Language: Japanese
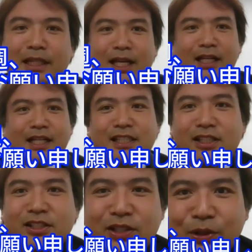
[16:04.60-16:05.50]
た来週
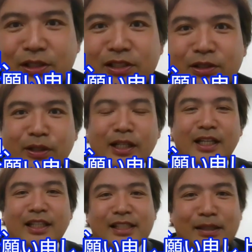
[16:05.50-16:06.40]
よろしくお願いい
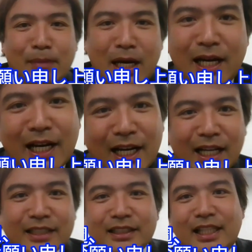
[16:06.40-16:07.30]
たし
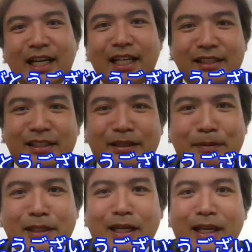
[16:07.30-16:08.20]
ます。はい。すいま
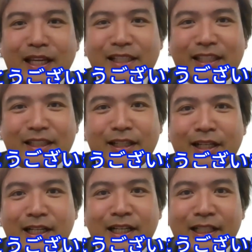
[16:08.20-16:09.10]
せん。さよ
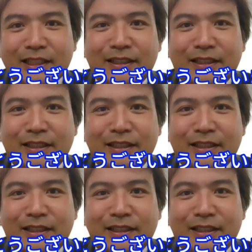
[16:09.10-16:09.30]
な